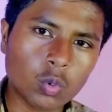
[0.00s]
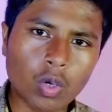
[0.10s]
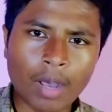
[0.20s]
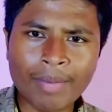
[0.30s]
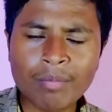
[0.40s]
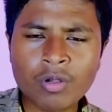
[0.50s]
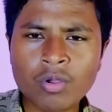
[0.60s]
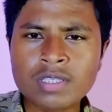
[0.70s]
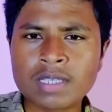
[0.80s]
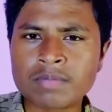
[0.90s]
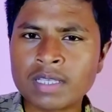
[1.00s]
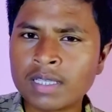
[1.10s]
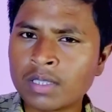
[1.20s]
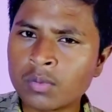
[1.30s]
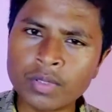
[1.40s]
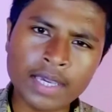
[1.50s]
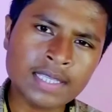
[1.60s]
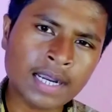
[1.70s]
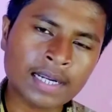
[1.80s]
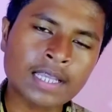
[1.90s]
তো আমার মনে হয় স্যামসাং কিন্তু
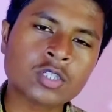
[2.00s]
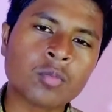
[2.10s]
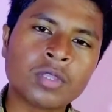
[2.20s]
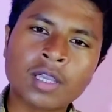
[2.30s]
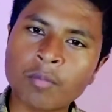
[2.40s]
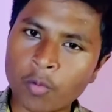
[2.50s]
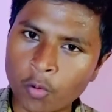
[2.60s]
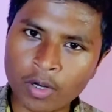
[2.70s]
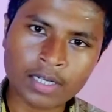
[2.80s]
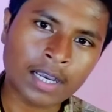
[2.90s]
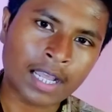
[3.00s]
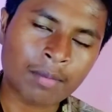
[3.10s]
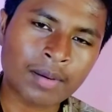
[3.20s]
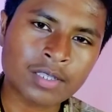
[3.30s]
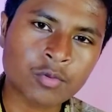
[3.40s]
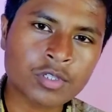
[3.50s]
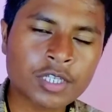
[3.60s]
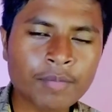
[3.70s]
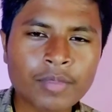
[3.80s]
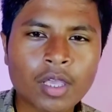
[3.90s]
এই জায়গাটায় সবথেকে বড় একটা খারাপ কাজ করছে